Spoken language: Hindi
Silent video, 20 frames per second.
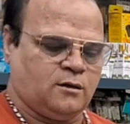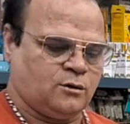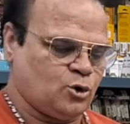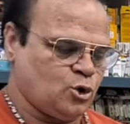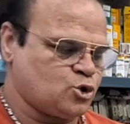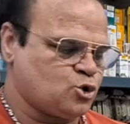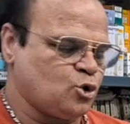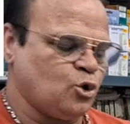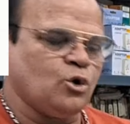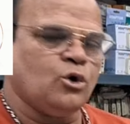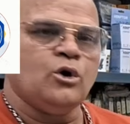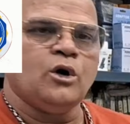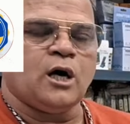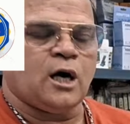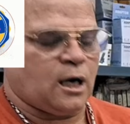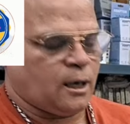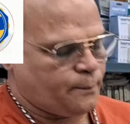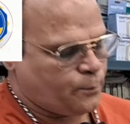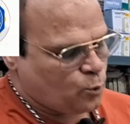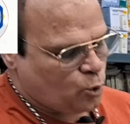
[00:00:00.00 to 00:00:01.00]
दोस्तों
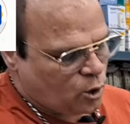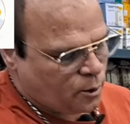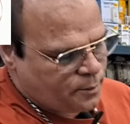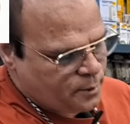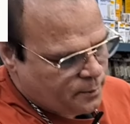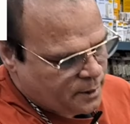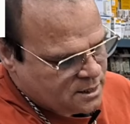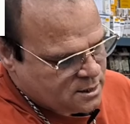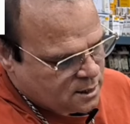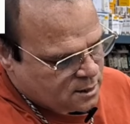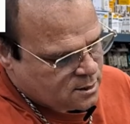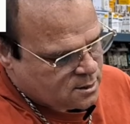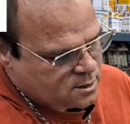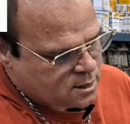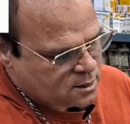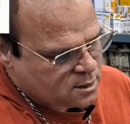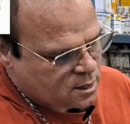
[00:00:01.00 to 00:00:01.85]
आपको अभी मैं जल्दी से